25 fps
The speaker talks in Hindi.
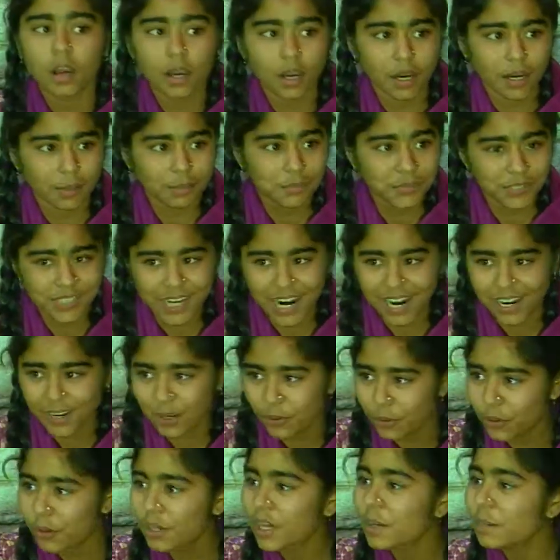अब चार
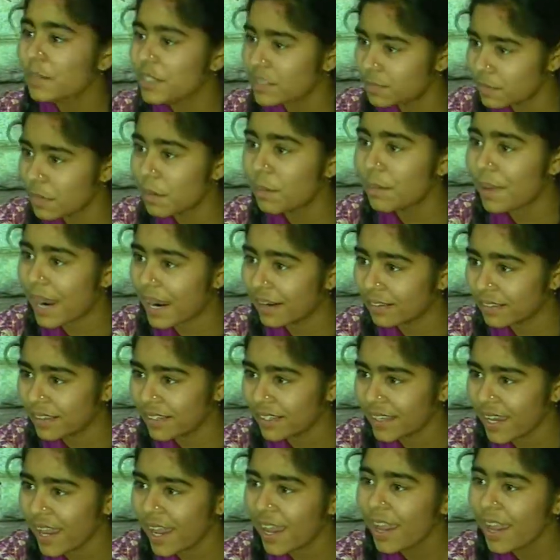लोगों के बीच में बैठती हैं